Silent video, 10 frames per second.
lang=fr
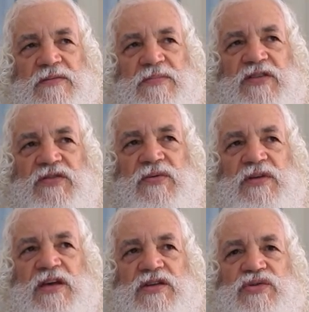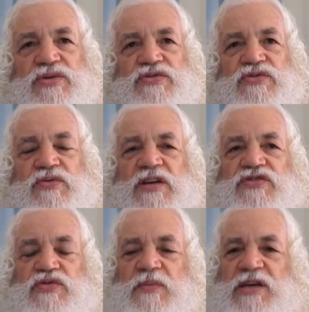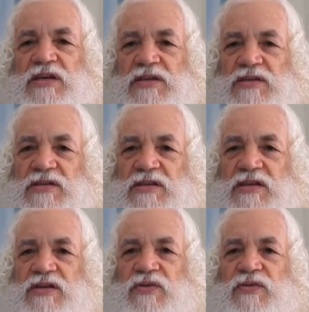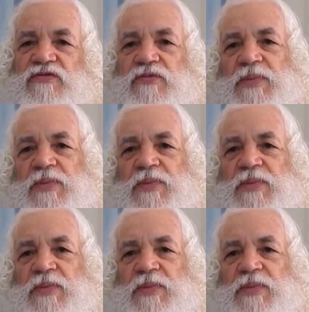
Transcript: Parce qu'il y a des choses qu'on a semées et qu'on ne veut